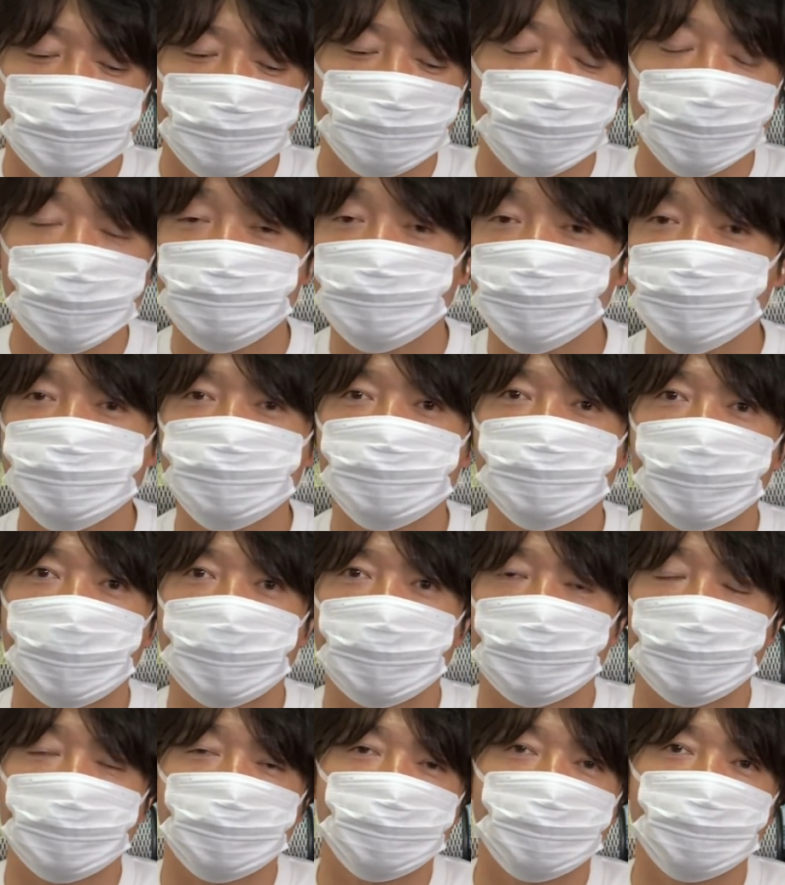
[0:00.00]
これはもちろん
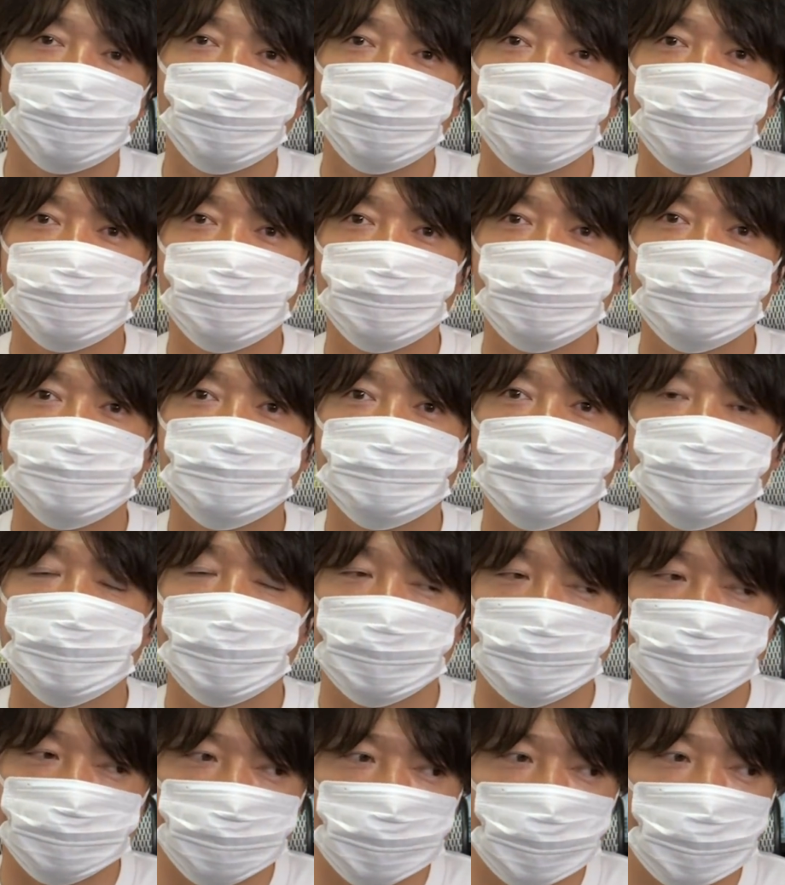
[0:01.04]
ね、今後
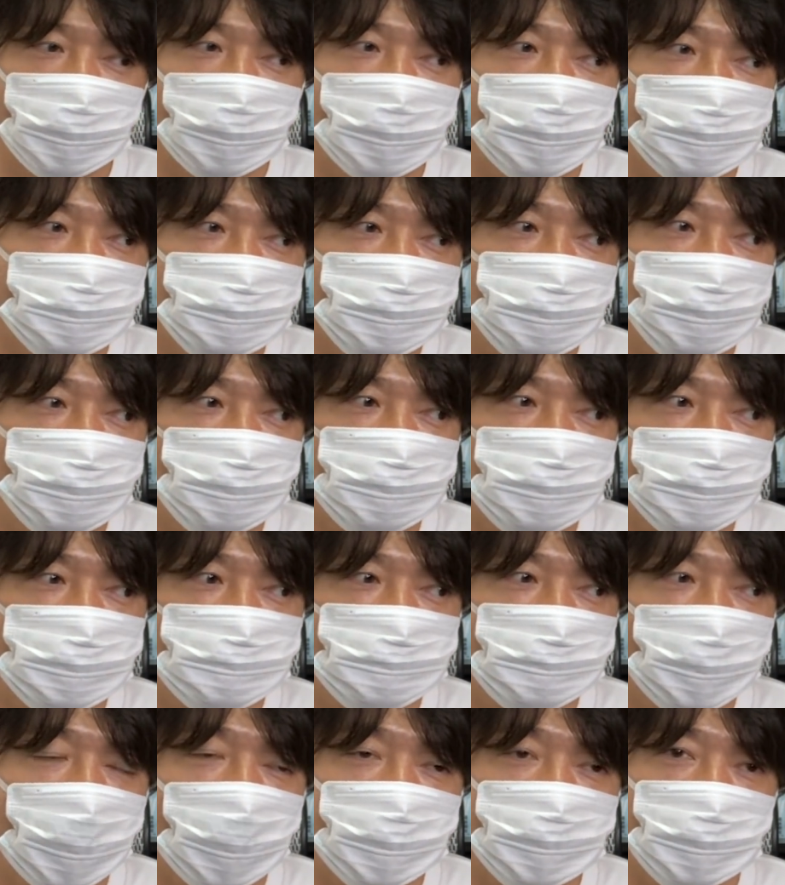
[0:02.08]
で、それが、その
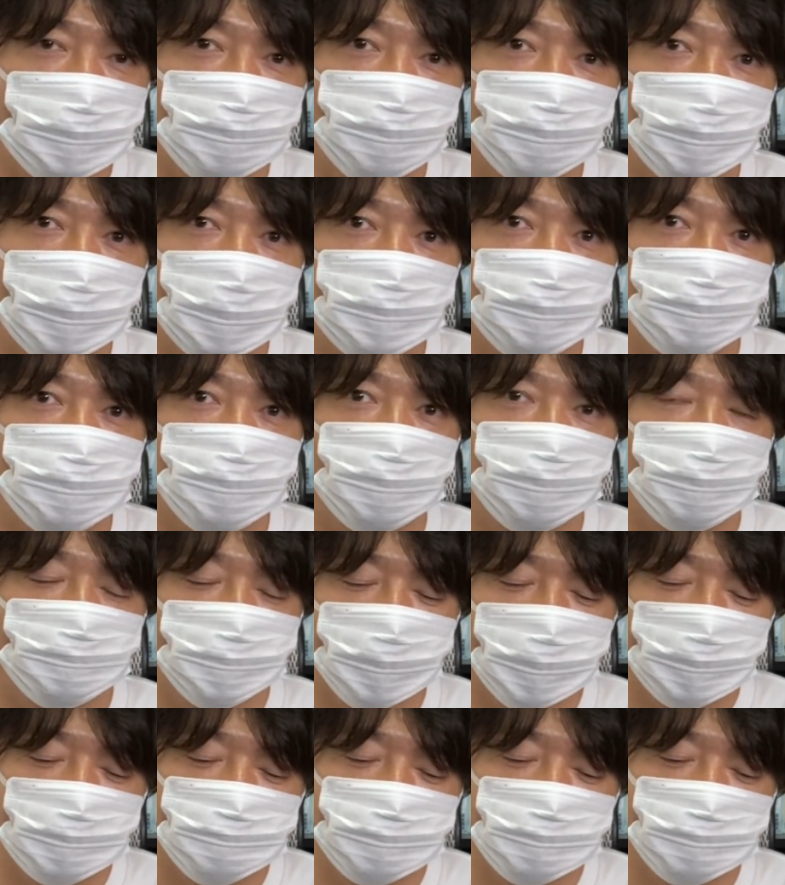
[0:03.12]
芽が出てこないと、